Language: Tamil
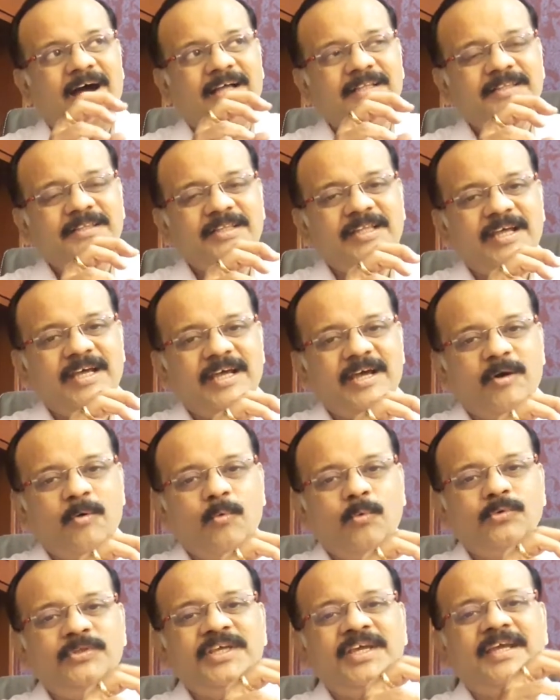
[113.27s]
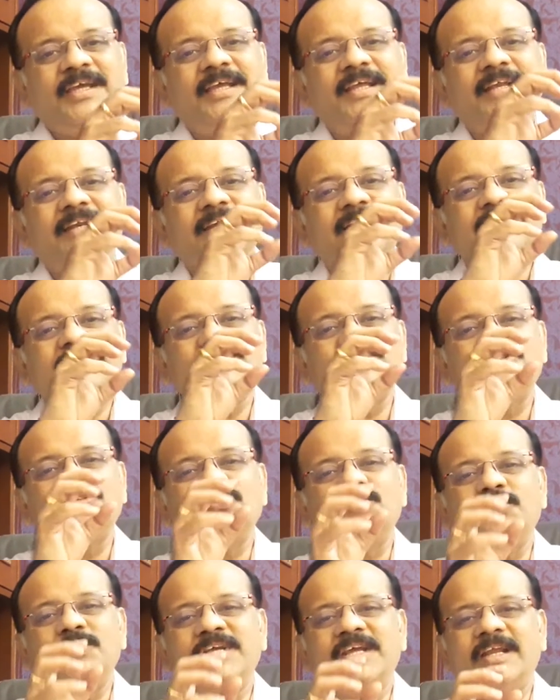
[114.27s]
அந்த உதிக்கின்ற
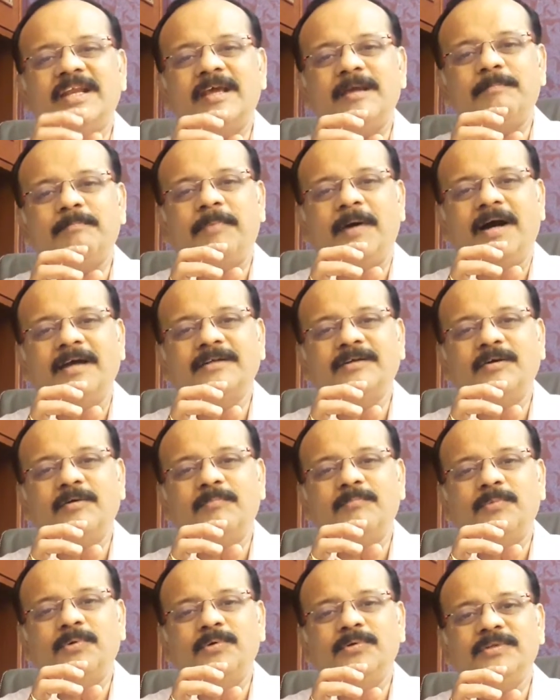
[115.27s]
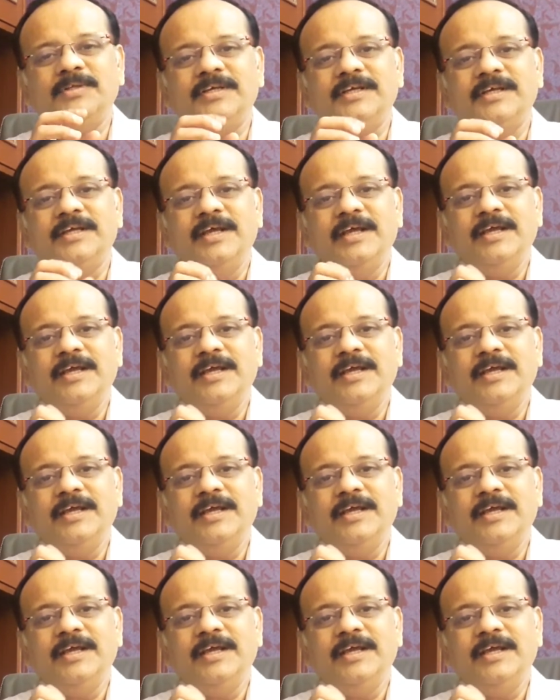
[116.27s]
சூரியனை பார்க்கும்பொழுது